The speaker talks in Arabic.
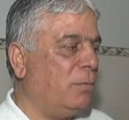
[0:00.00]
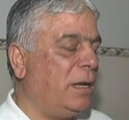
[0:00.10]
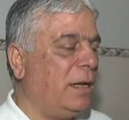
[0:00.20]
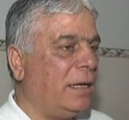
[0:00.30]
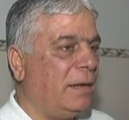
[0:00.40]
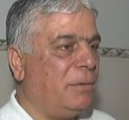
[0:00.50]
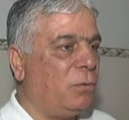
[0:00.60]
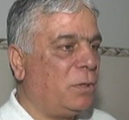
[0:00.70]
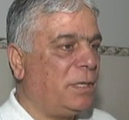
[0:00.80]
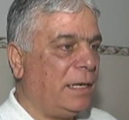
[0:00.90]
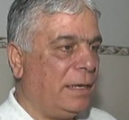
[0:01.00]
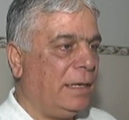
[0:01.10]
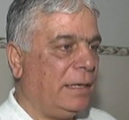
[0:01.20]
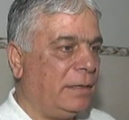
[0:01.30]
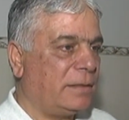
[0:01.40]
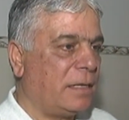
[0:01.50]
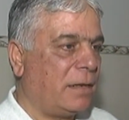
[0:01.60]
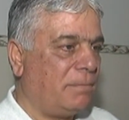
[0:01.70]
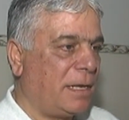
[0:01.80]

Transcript: وبلغنا بالوضع اللي احنا صار